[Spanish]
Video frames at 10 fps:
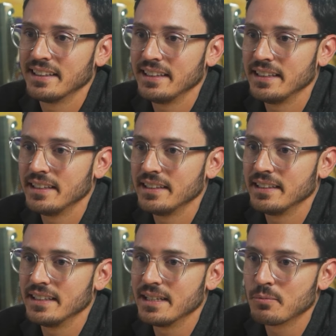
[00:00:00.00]

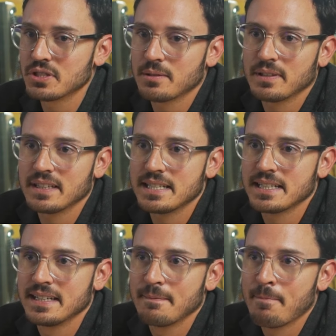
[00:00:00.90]
Y, muchas
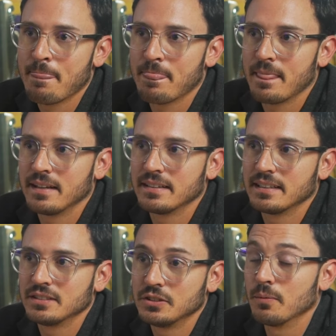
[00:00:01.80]
veces,
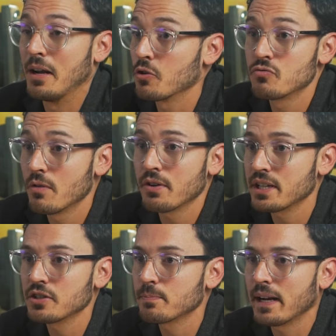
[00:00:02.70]
yo, los nuevos
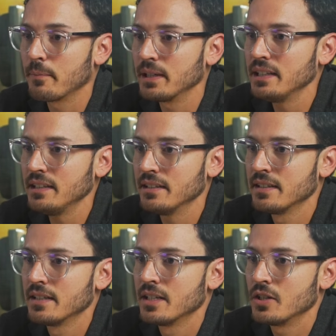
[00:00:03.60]
ricos para mí
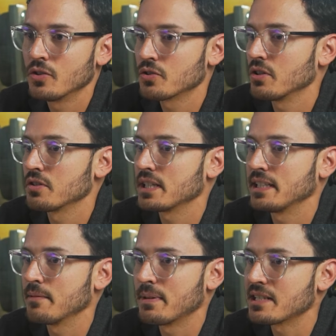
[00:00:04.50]
no son los que
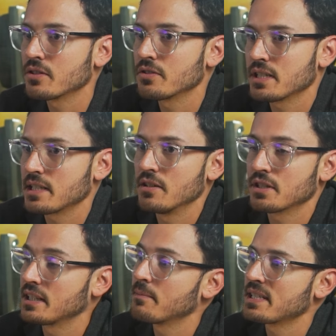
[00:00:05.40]
tienen más cosas, sino
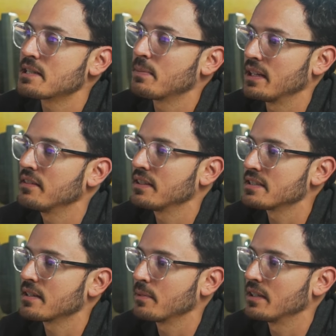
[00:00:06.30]
los que tienen más
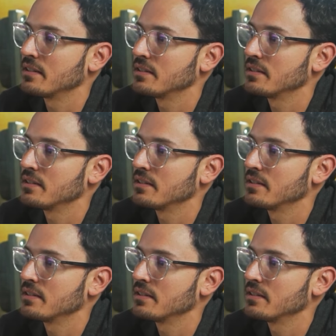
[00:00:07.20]
experiencias también.